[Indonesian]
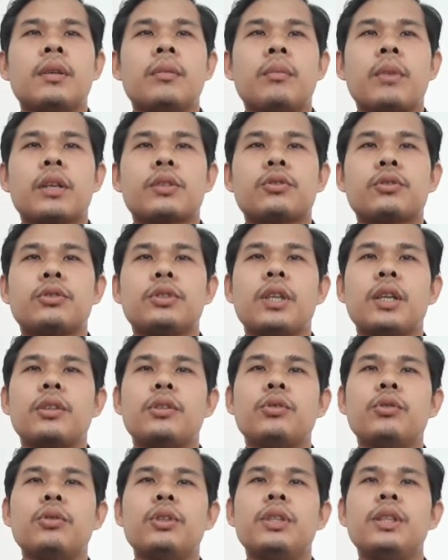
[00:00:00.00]

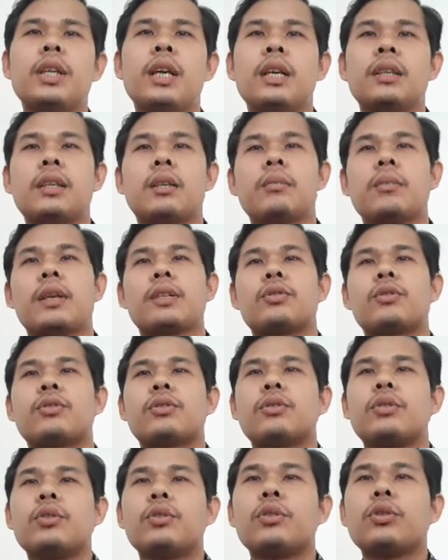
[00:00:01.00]
Maksudnya dunia
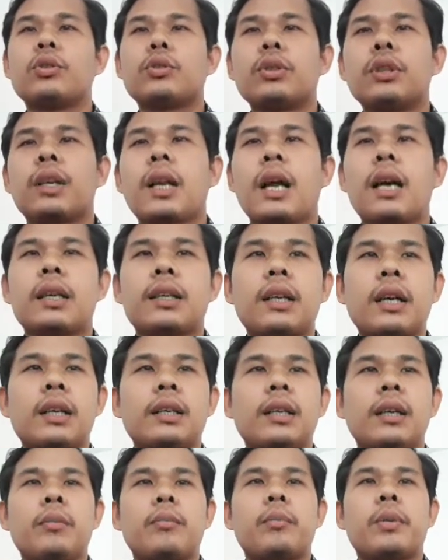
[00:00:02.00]
termasuk seluruh kerangka
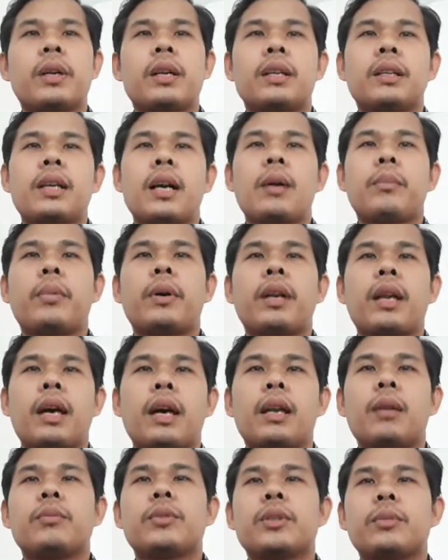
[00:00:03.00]
dan perlengkapan
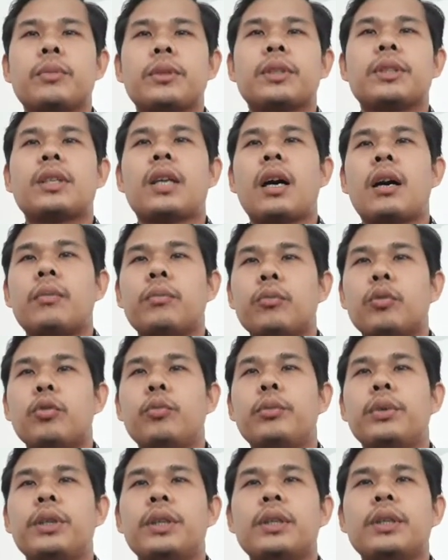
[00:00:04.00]
alam semesta,
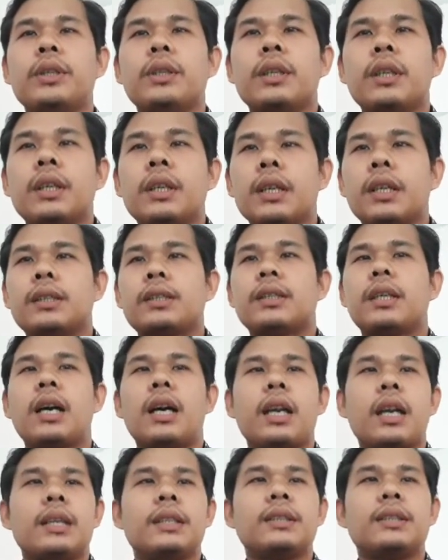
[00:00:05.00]
bumi dan
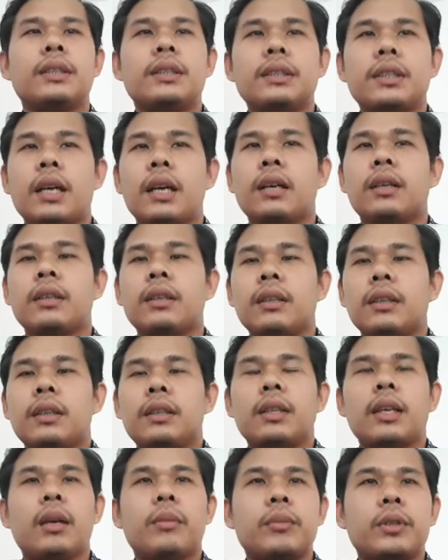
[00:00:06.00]
segala isinya.
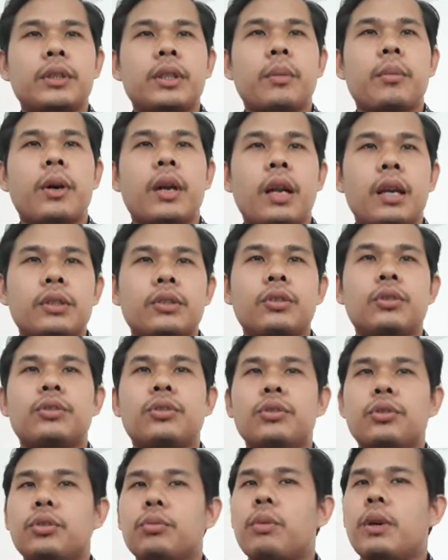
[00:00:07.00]
Dalam kisah para Rasul
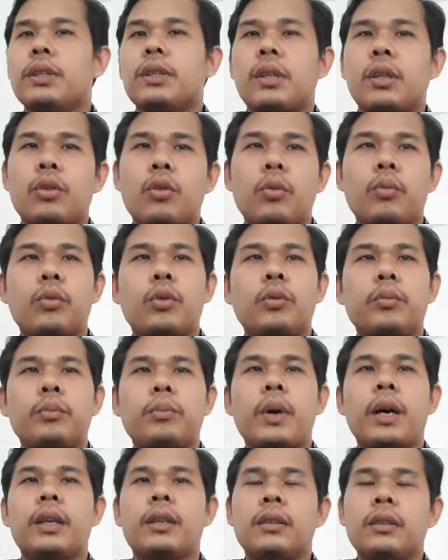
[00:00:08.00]
17 ayat
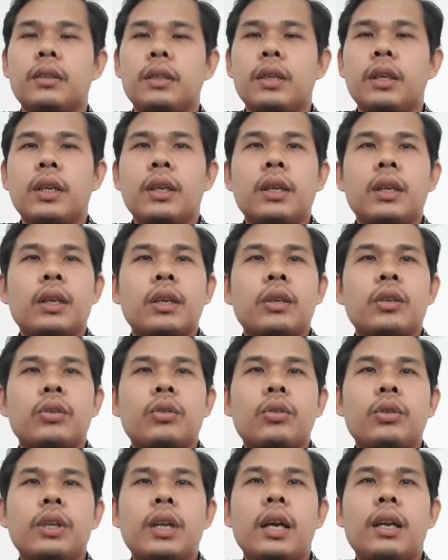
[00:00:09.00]
24.
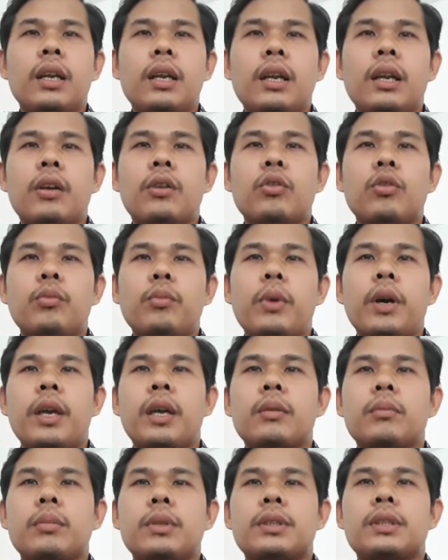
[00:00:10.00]
Dunia adalah rumah
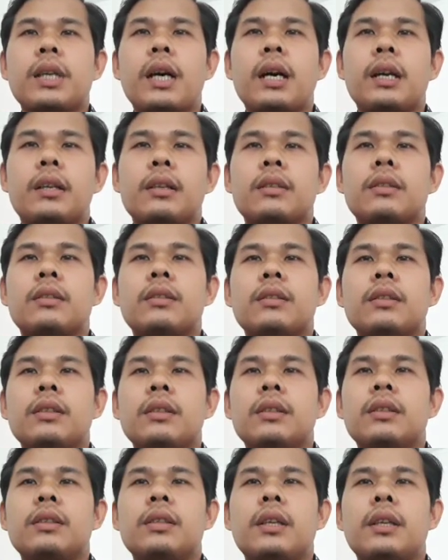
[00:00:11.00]
yang besar,
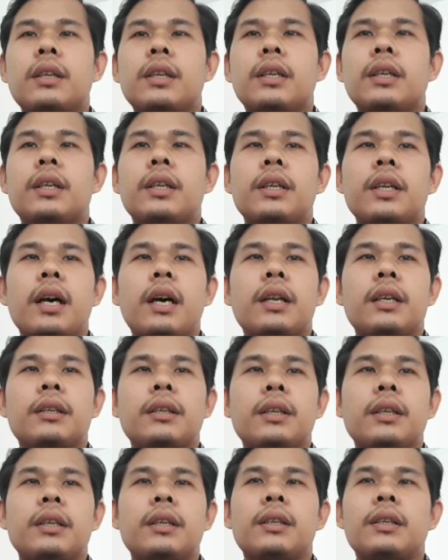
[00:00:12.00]
terdiri dari
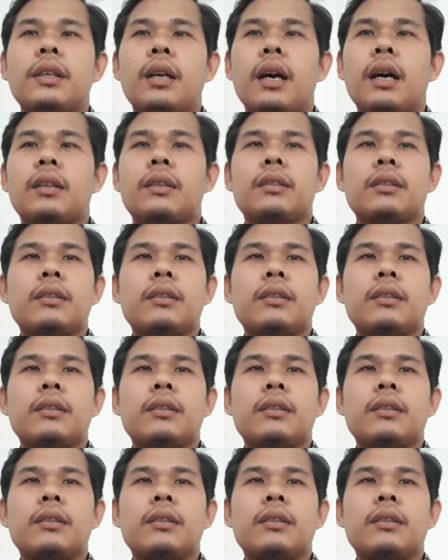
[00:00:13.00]
tingkat